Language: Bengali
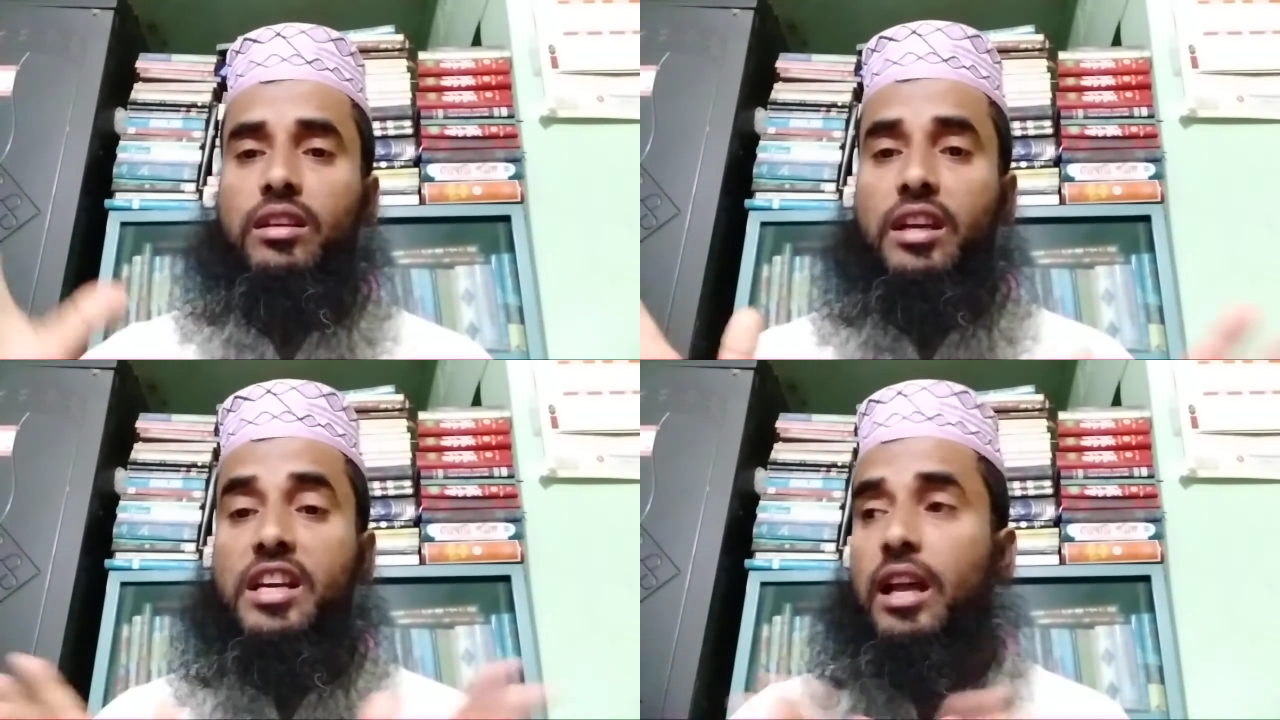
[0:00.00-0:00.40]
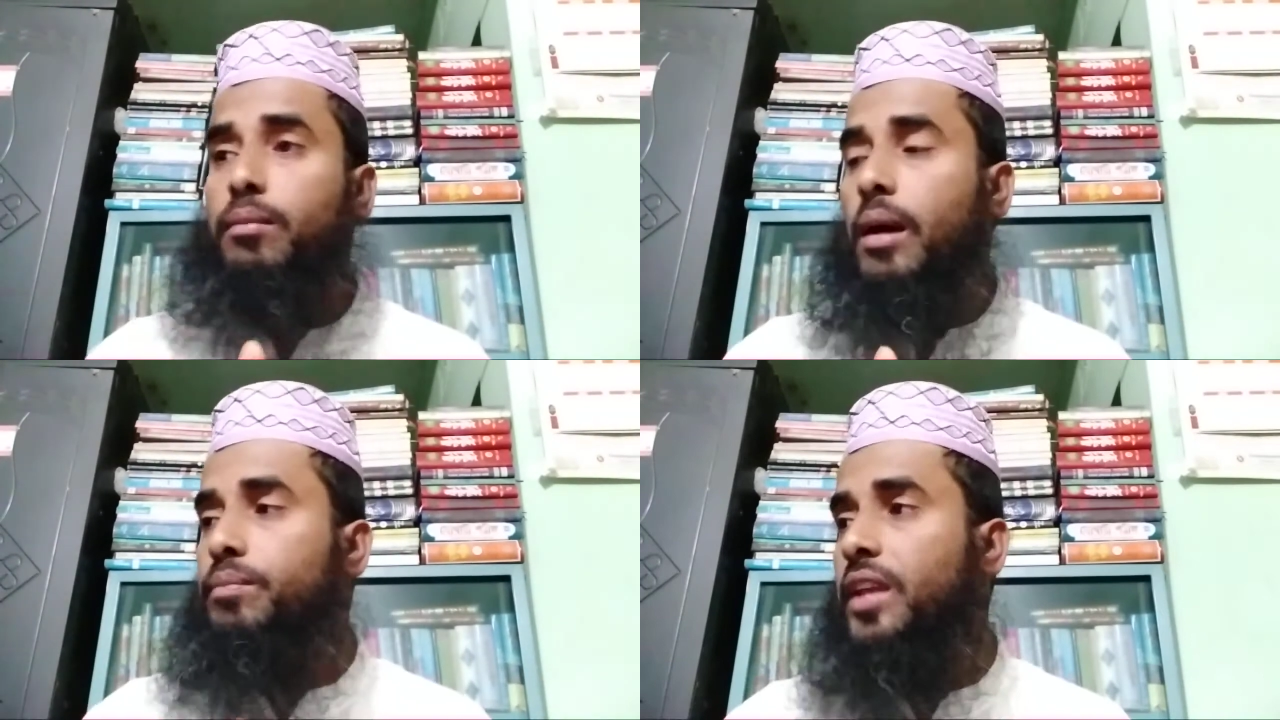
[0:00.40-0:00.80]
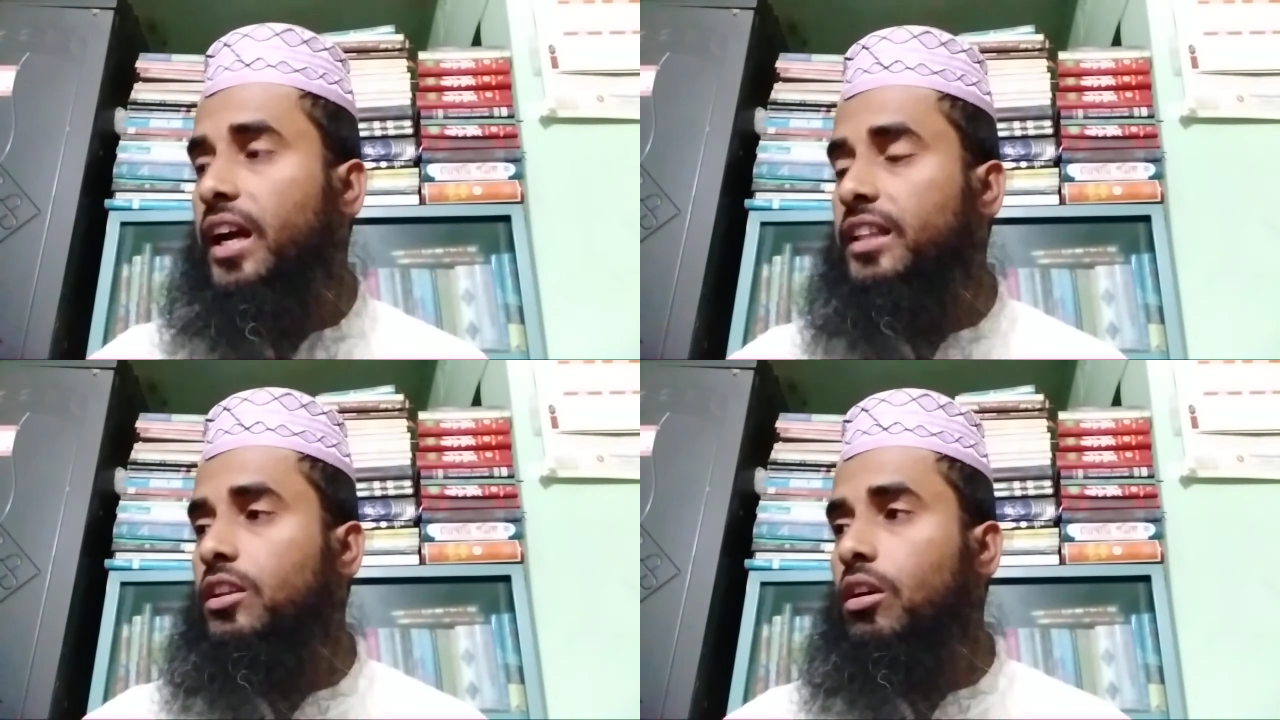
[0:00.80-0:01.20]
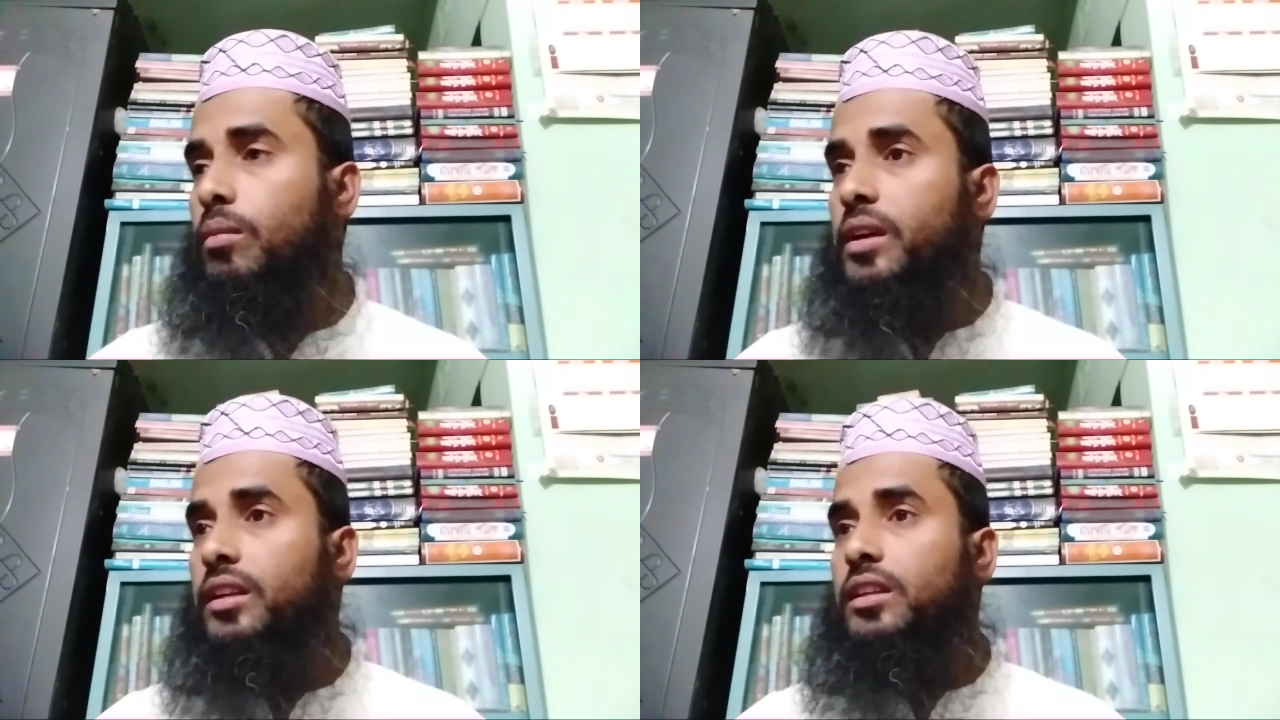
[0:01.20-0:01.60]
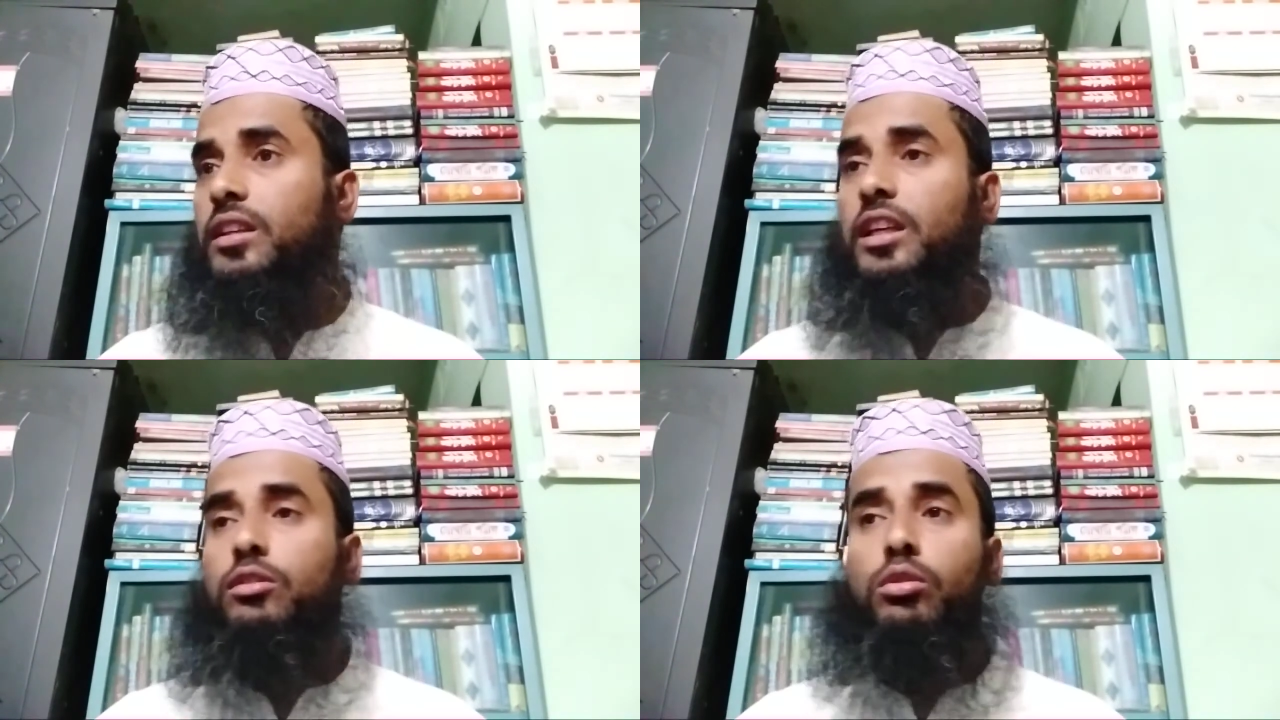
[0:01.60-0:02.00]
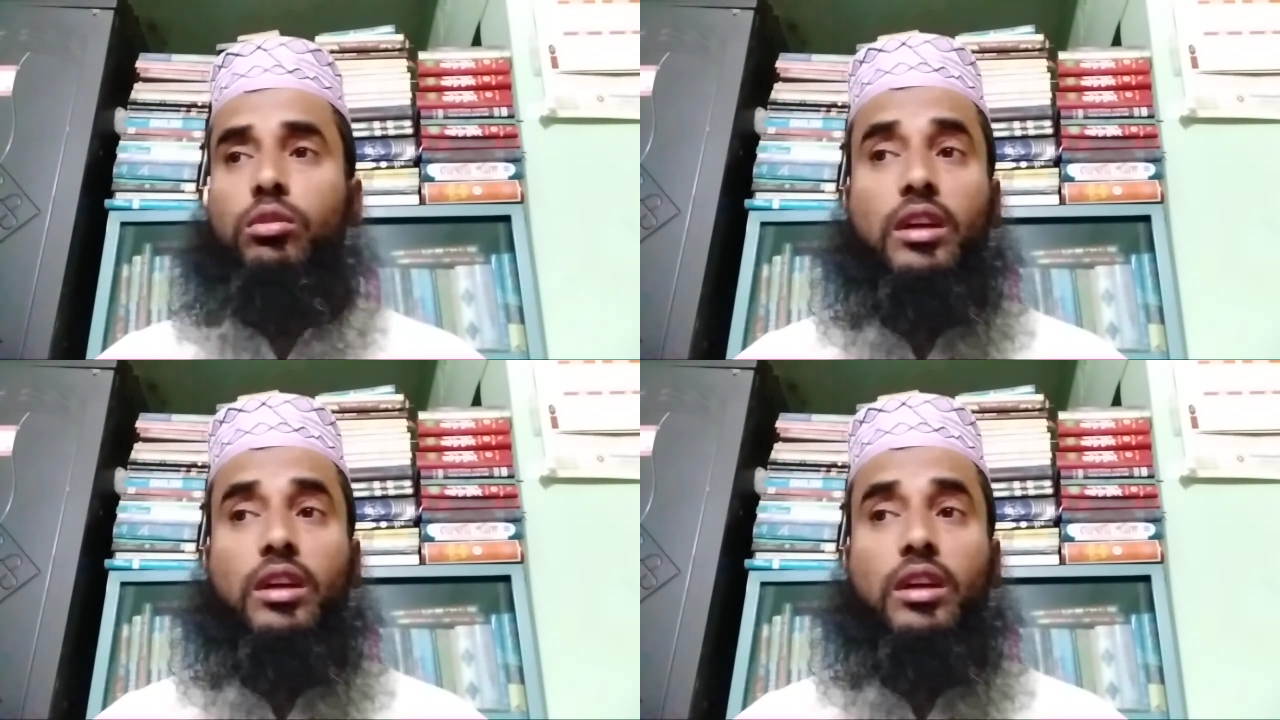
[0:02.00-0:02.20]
ঘৃণার ভাব দেখাতে হবে কিন্তু